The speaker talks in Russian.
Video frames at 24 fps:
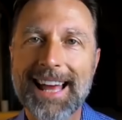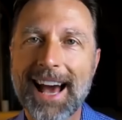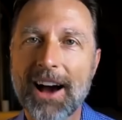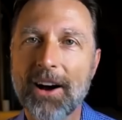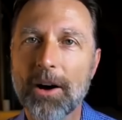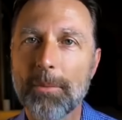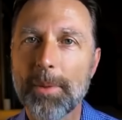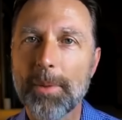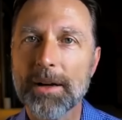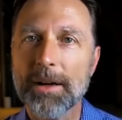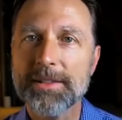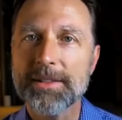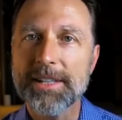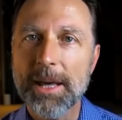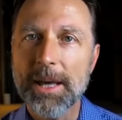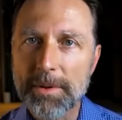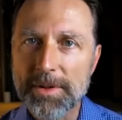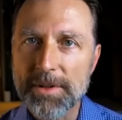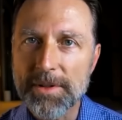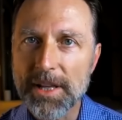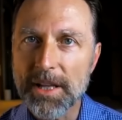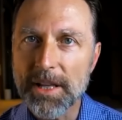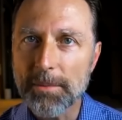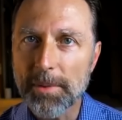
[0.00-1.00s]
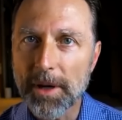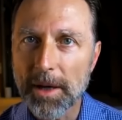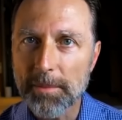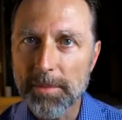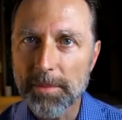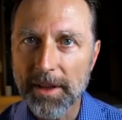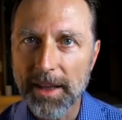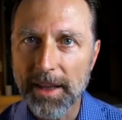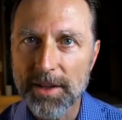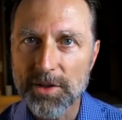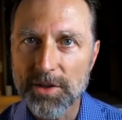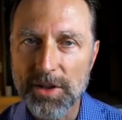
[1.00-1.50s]
Примерно у
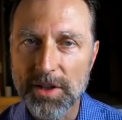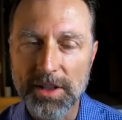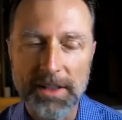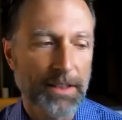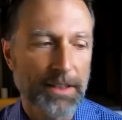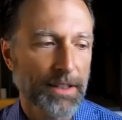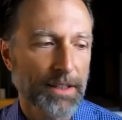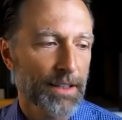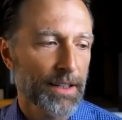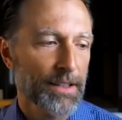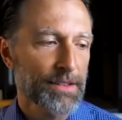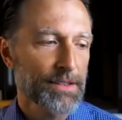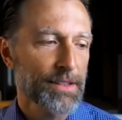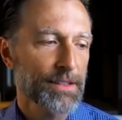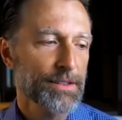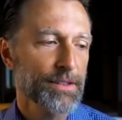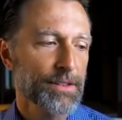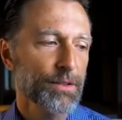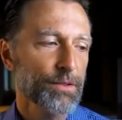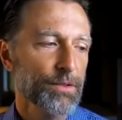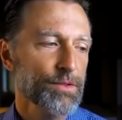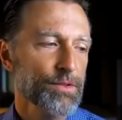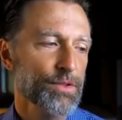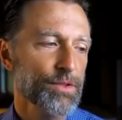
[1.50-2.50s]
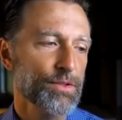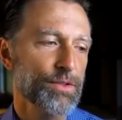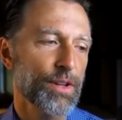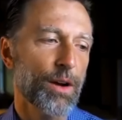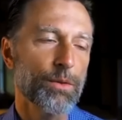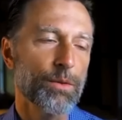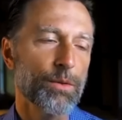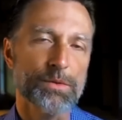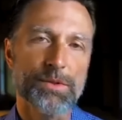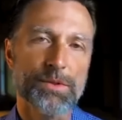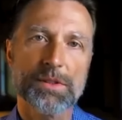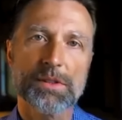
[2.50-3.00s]
10% населения
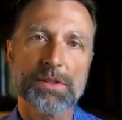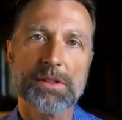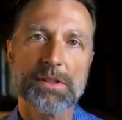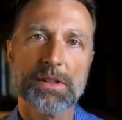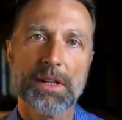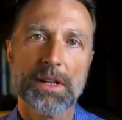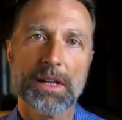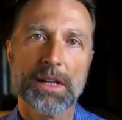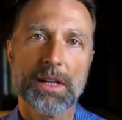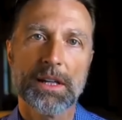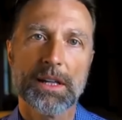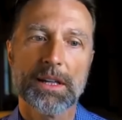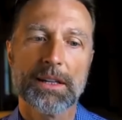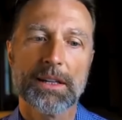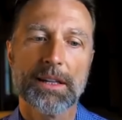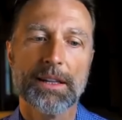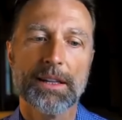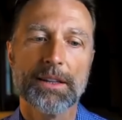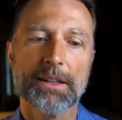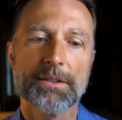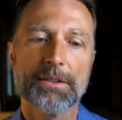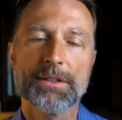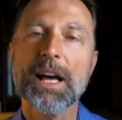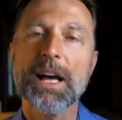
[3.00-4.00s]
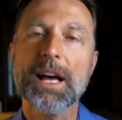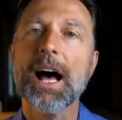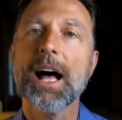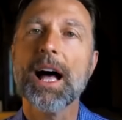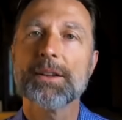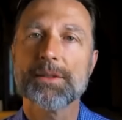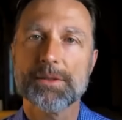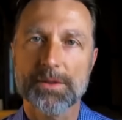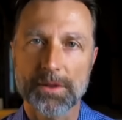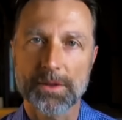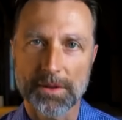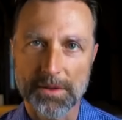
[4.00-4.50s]
имеются пробки в
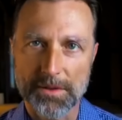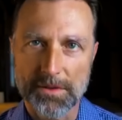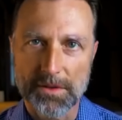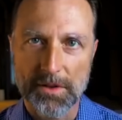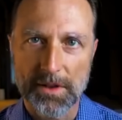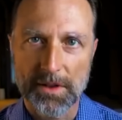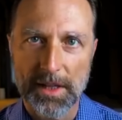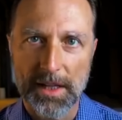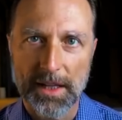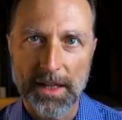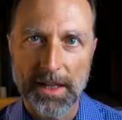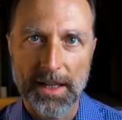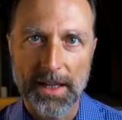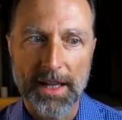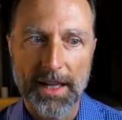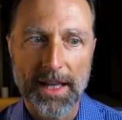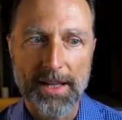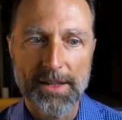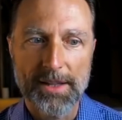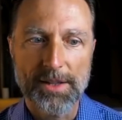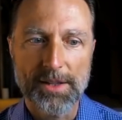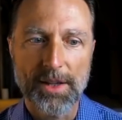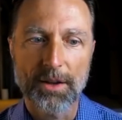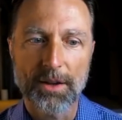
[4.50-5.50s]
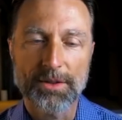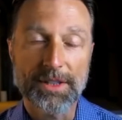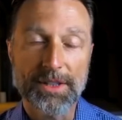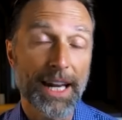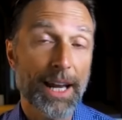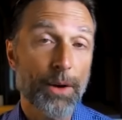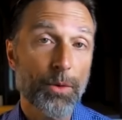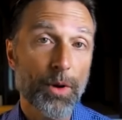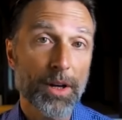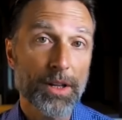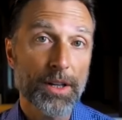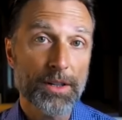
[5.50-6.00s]
миндалинах.
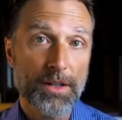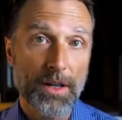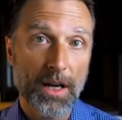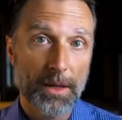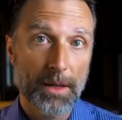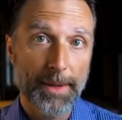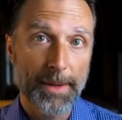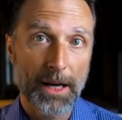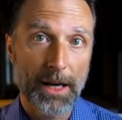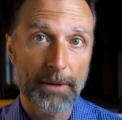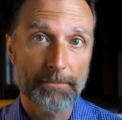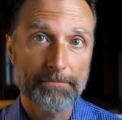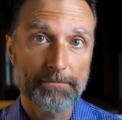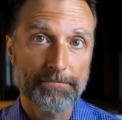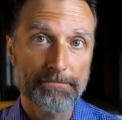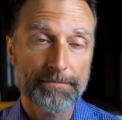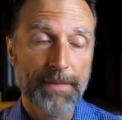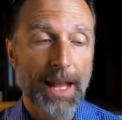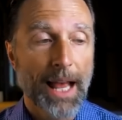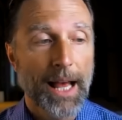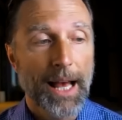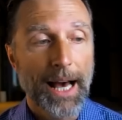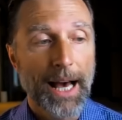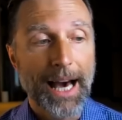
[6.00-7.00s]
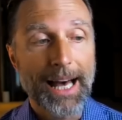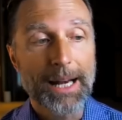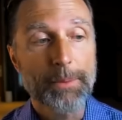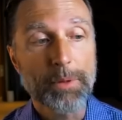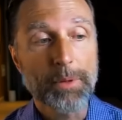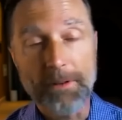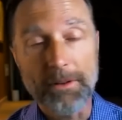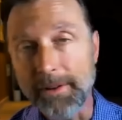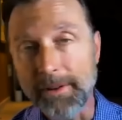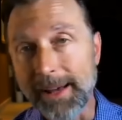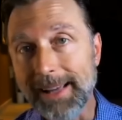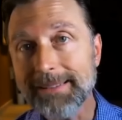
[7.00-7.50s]
Сегодня расскажу о том, как
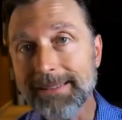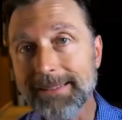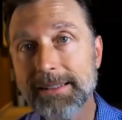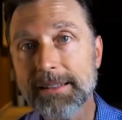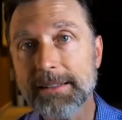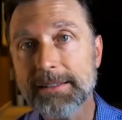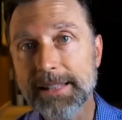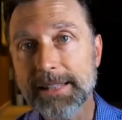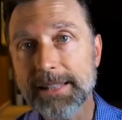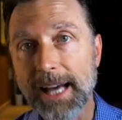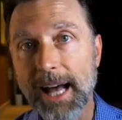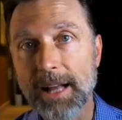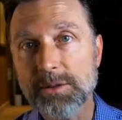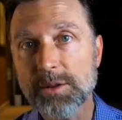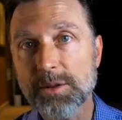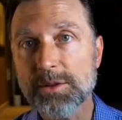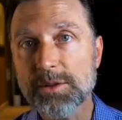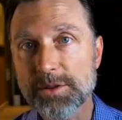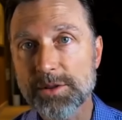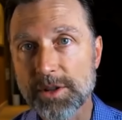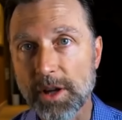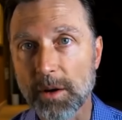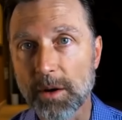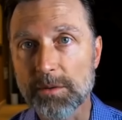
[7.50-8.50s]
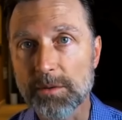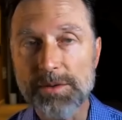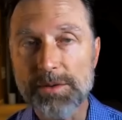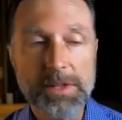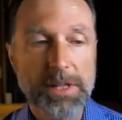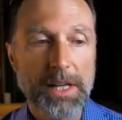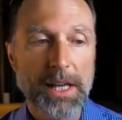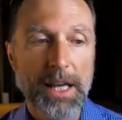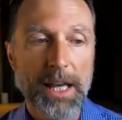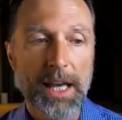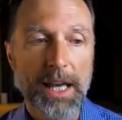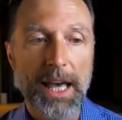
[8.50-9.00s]
предотвратить их
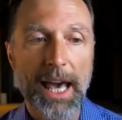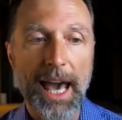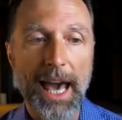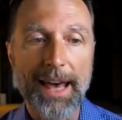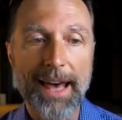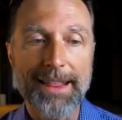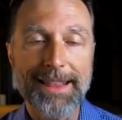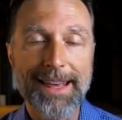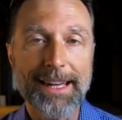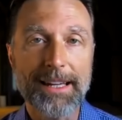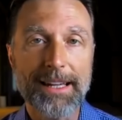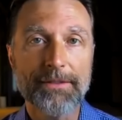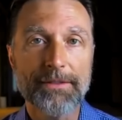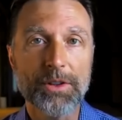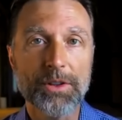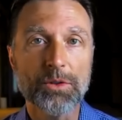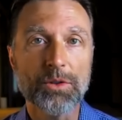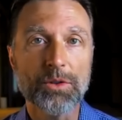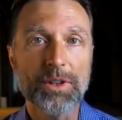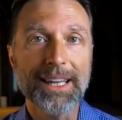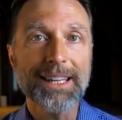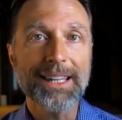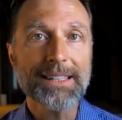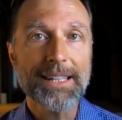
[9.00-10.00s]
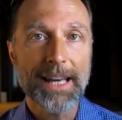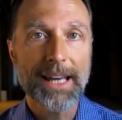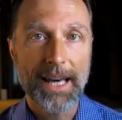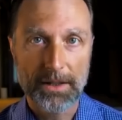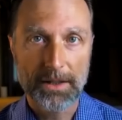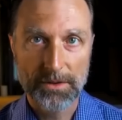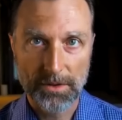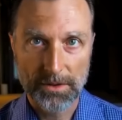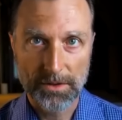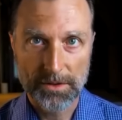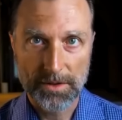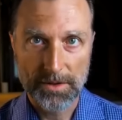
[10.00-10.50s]
появление. Или, если
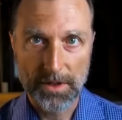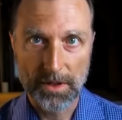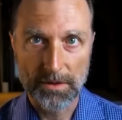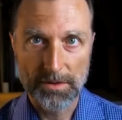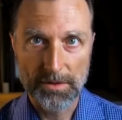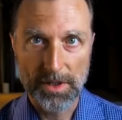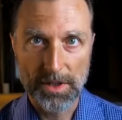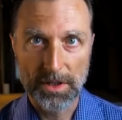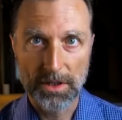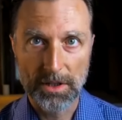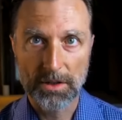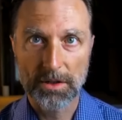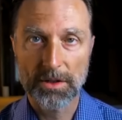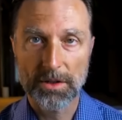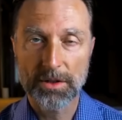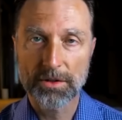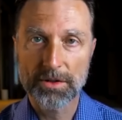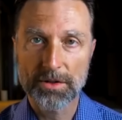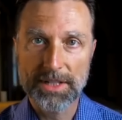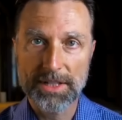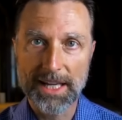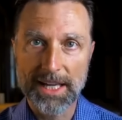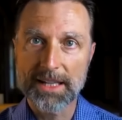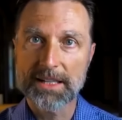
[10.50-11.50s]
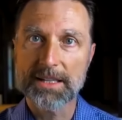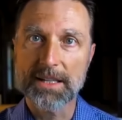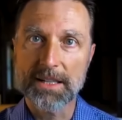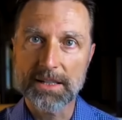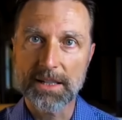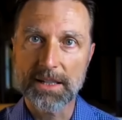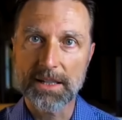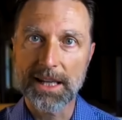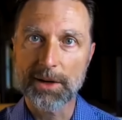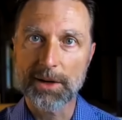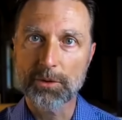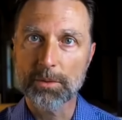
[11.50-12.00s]
они уже появились и
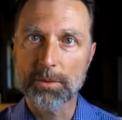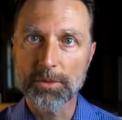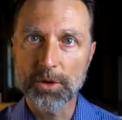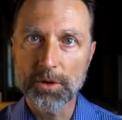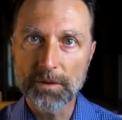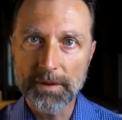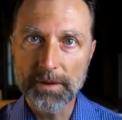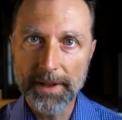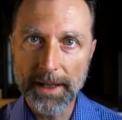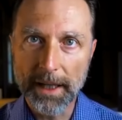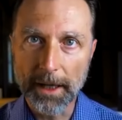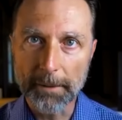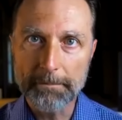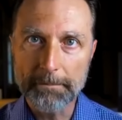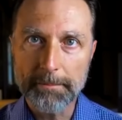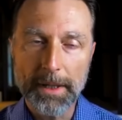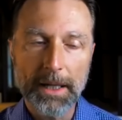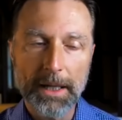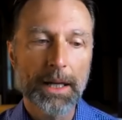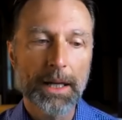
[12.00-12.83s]
врач их удалил,